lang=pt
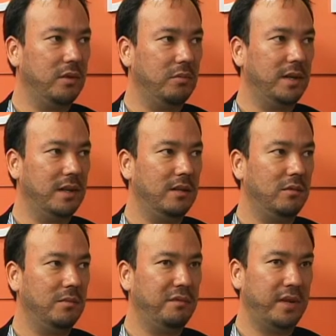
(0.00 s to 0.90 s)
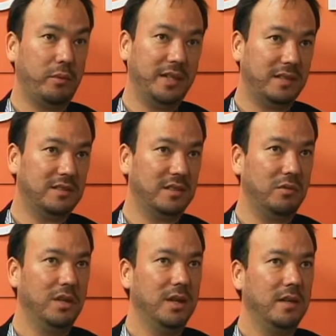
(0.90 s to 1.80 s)
uma, uma
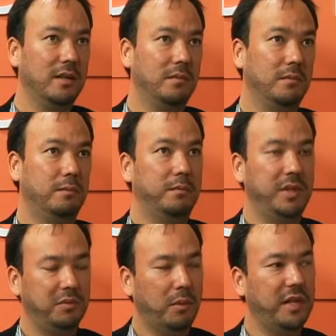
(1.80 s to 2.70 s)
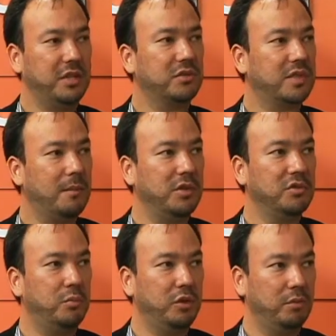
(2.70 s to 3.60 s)
frequentação principalmente aos
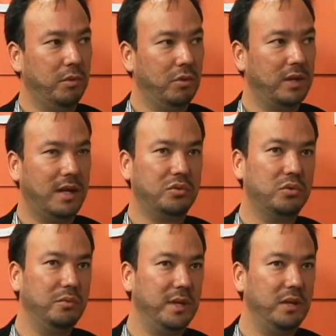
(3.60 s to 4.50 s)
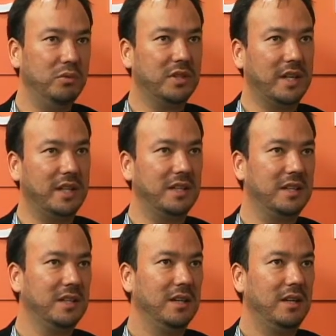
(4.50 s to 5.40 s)
sábados muito boa, aos domingos
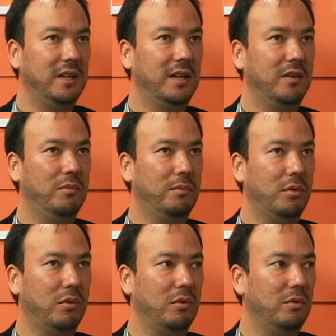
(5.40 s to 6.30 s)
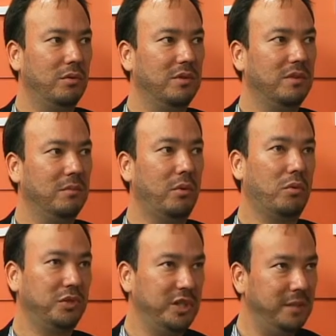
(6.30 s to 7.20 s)
ainda é, um pouco tímida, né? um
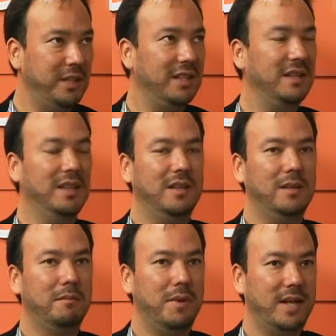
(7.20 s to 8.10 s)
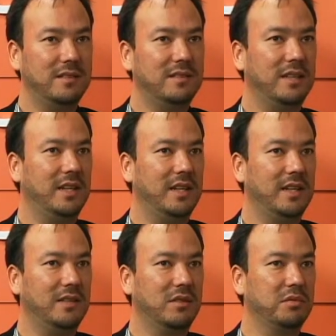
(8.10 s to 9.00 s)
pouco tímida, mas
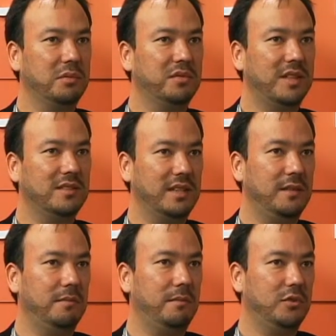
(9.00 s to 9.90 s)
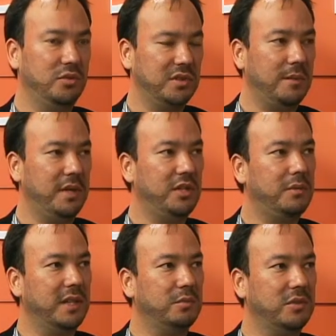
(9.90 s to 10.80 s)
é, nós vamos fazer justamente
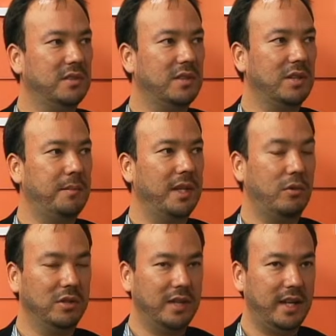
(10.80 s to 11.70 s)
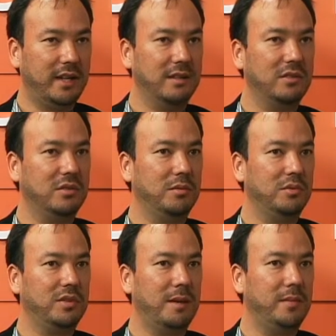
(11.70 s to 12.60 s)
para a exposição da Pinacoteca, nós
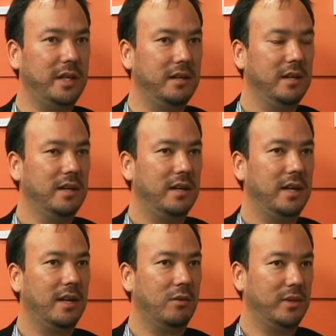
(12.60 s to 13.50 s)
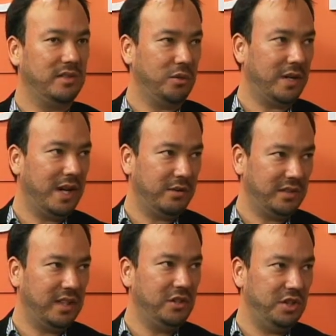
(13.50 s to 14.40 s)
vamos abrir é, com esse horário
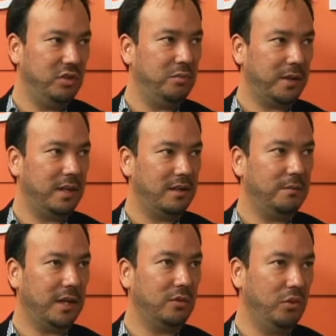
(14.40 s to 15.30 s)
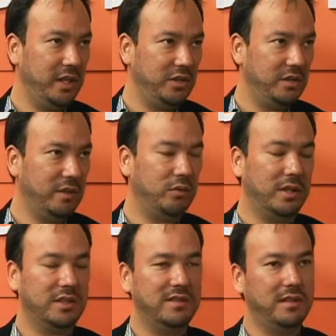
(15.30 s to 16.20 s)
estendido para a noite, né,
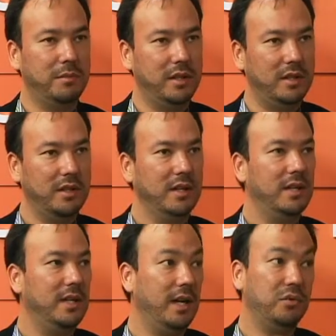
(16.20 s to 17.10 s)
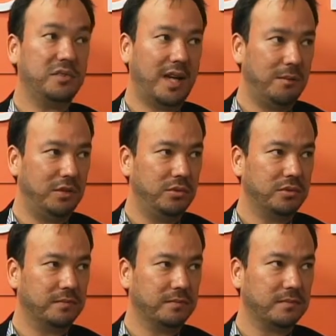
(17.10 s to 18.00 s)
durante a semana, e aos
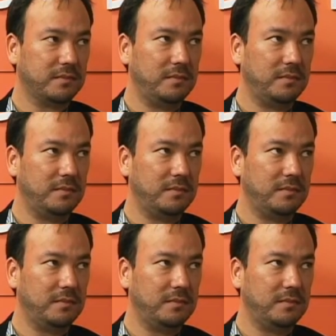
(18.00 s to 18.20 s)
sábados. Uhum.